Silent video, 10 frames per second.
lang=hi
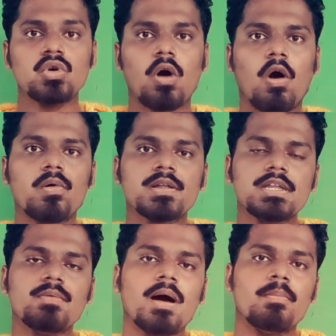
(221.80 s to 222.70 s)
तो
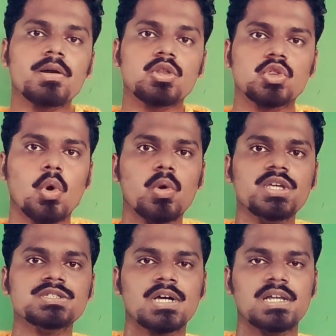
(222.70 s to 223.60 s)
औरतें वहाँ पर
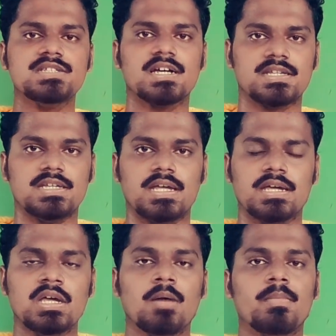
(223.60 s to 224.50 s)
दौड़ी चली जाती है
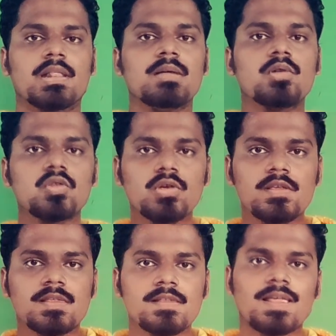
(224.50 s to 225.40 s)
मतलब दोस्तों
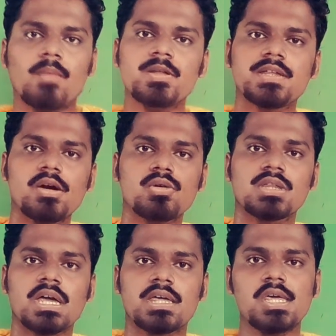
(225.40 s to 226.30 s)
इससे साबित क्या
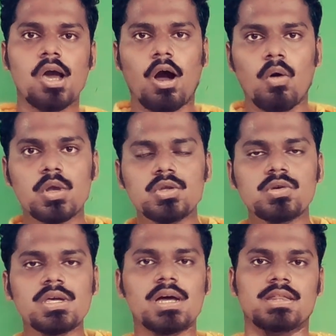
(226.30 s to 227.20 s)
होता है कि औरतों
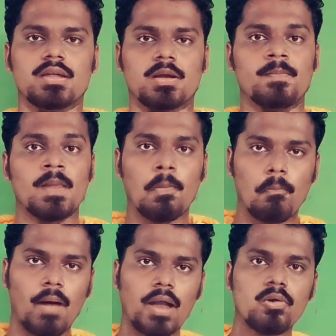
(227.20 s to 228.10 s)
के अंदर
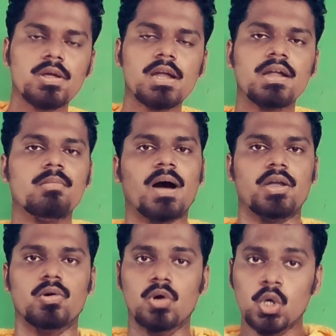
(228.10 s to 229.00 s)
मानो या ना
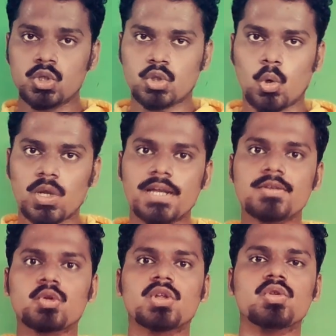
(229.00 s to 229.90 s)
मानो थोड़ा ना
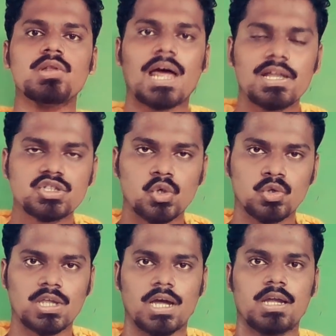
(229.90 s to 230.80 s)
थोड़ा तो लालच
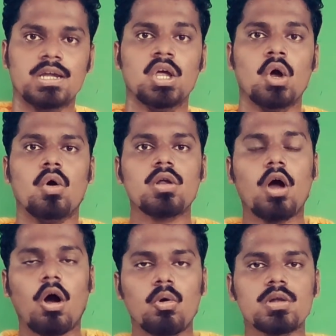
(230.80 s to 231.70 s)
होता है और
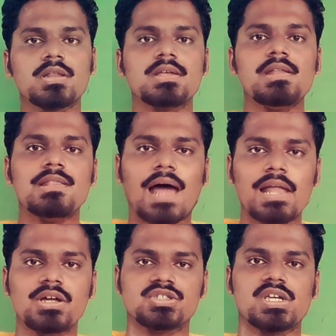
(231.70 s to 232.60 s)
औरत की
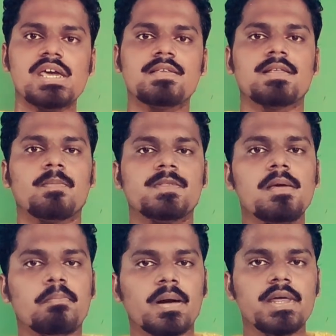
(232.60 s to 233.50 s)
लालच एक सबसे
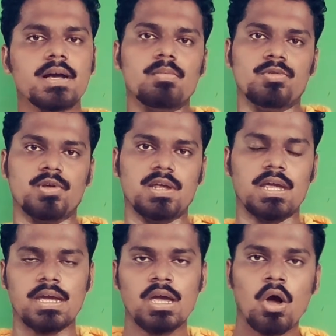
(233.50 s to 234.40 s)
बड़ी कमज़ोरी
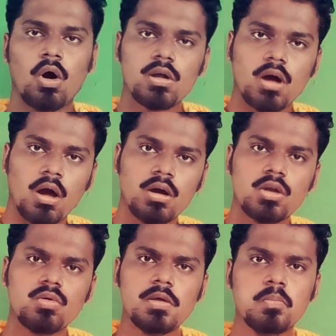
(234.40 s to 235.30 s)
है और अगर
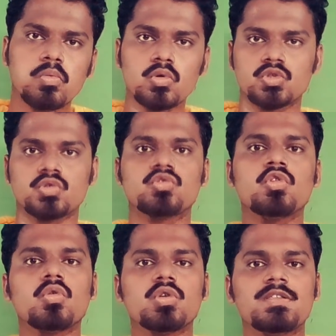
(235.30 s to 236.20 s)
कोई पुरुष
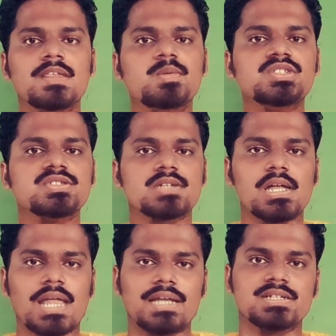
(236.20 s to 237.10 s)
उसको किसी भी चीज़ का
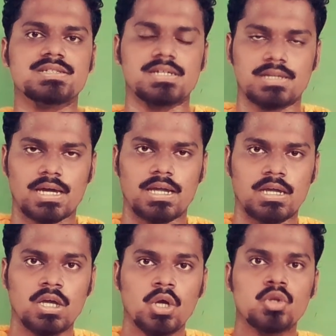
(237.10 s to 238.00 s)
लालच देता है
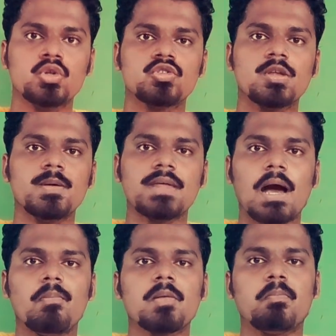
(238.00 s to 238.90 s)
तो दोस्तों मैं
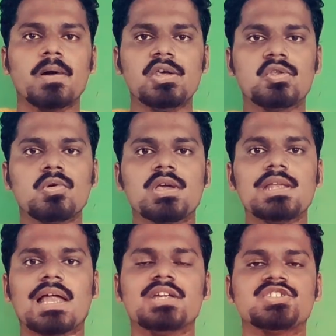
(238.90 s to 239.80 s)
यहाँ पर पैसों की
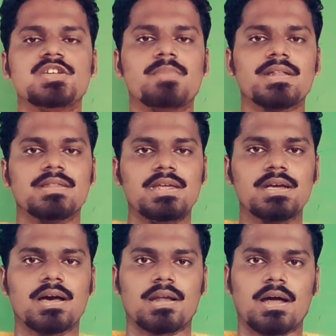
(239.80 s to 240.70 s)
लालच की बात नहीं
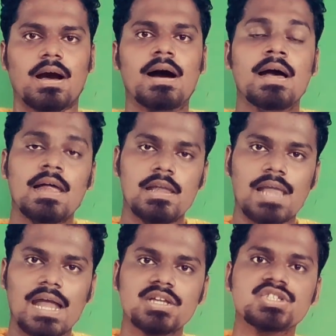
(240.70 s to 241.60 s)
कर रहा
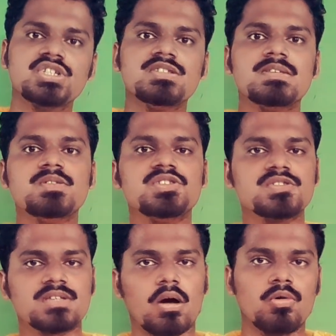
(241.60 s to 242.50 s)
लालच किसी भी
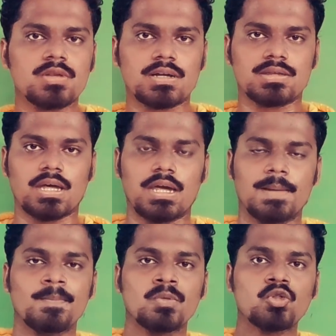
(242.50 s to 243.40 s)
चीज़ का हो सकता है
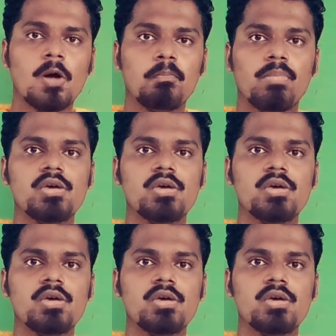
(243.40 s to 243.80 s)
तो आप